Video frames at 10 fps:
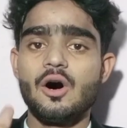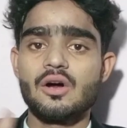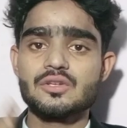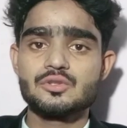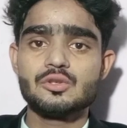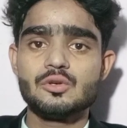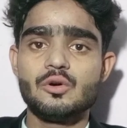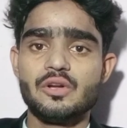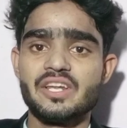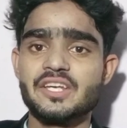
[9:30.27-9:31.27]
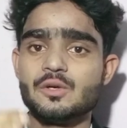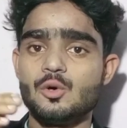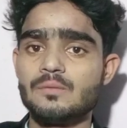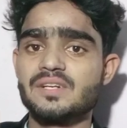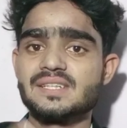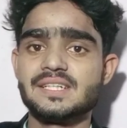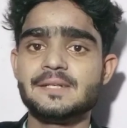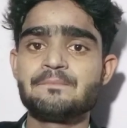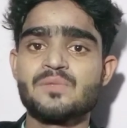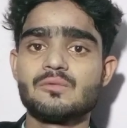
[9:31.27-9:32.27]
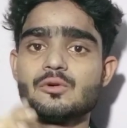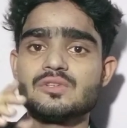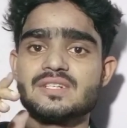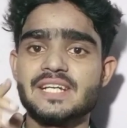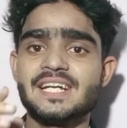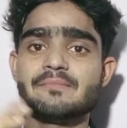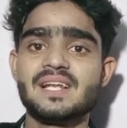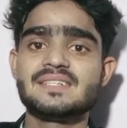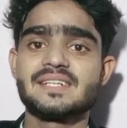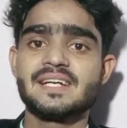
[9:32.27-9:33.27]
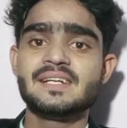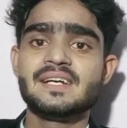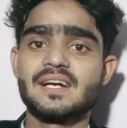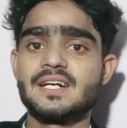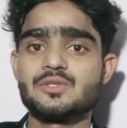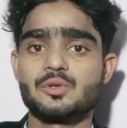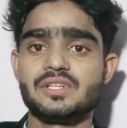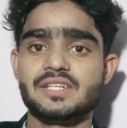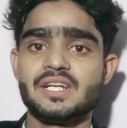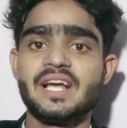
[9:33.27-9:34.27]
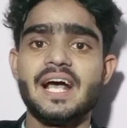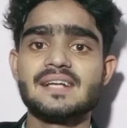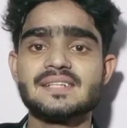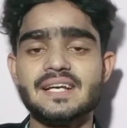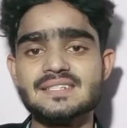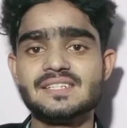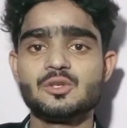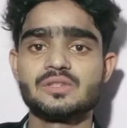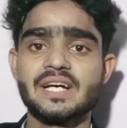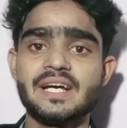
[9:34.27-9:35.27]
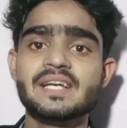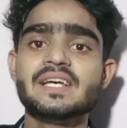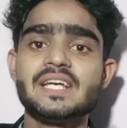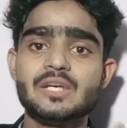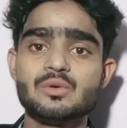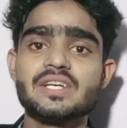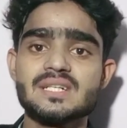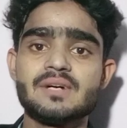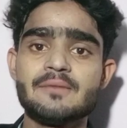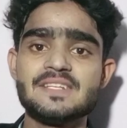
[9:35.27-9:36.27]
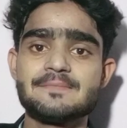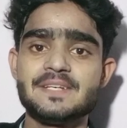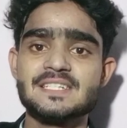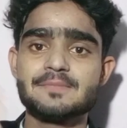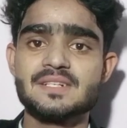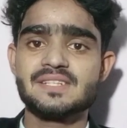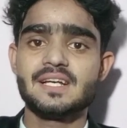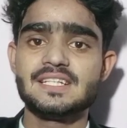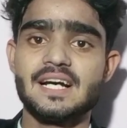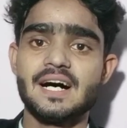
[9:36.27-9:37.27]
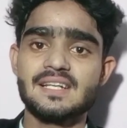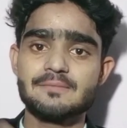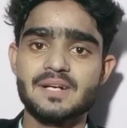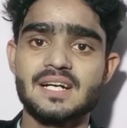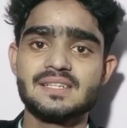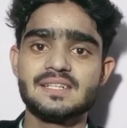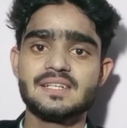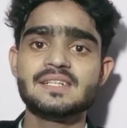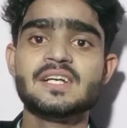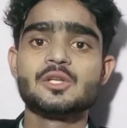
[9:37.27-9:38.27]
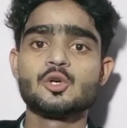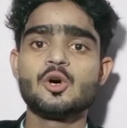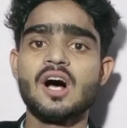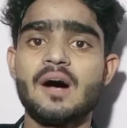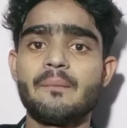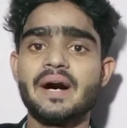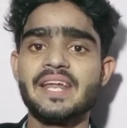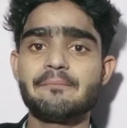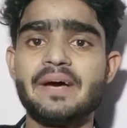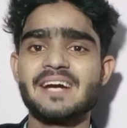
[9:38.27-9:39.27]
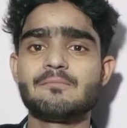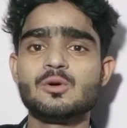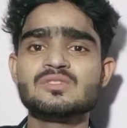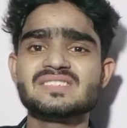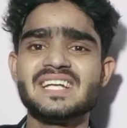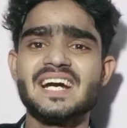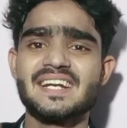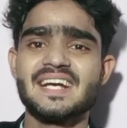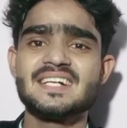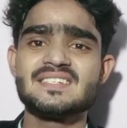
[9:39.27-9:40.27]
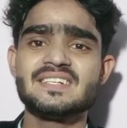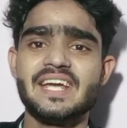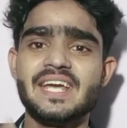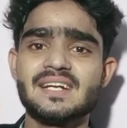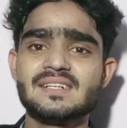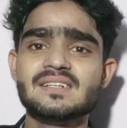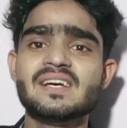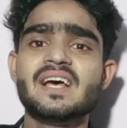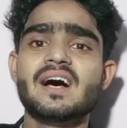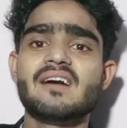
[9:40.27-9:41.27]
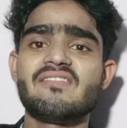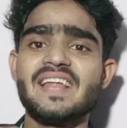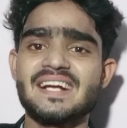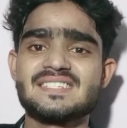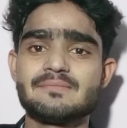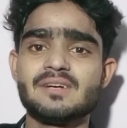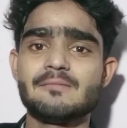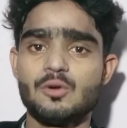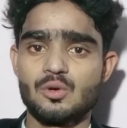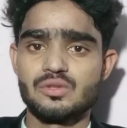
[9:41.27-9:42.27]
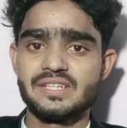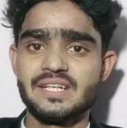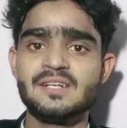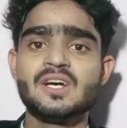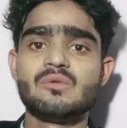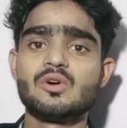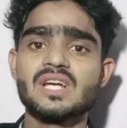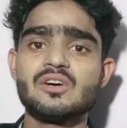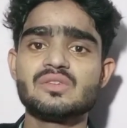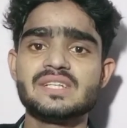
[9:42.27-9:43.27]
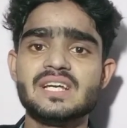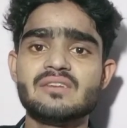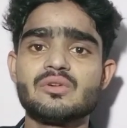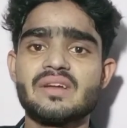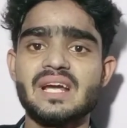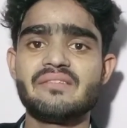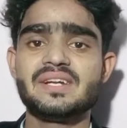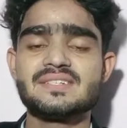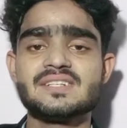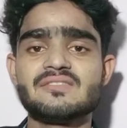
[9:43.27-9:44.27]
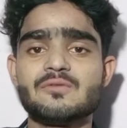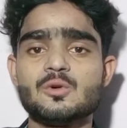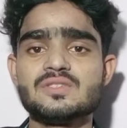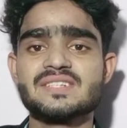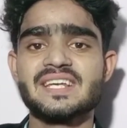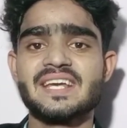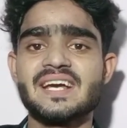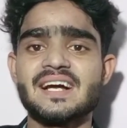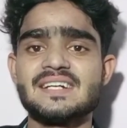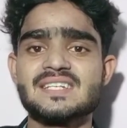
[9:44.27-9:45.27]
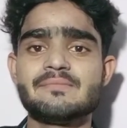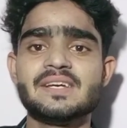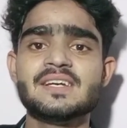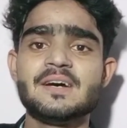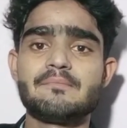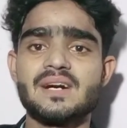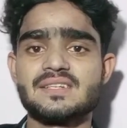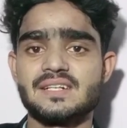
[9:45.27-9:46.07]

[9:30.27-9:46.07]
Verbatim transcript: और जो उनकी उम्र थी वो 10 मिली सेकेंड घट चुकी थी ऐसा इसलिए होता है क्योंकि जब हम स्पेस पर से अर्थ पर आते हैं तो हमारी बैकबोन से अटैच्ड एक फ्लैक्सीबल एक्सटर्नल बोन होती है वो क्या होती है वो ग्रेविटेशनल फोर्स की गैर हाजिरी में बढ़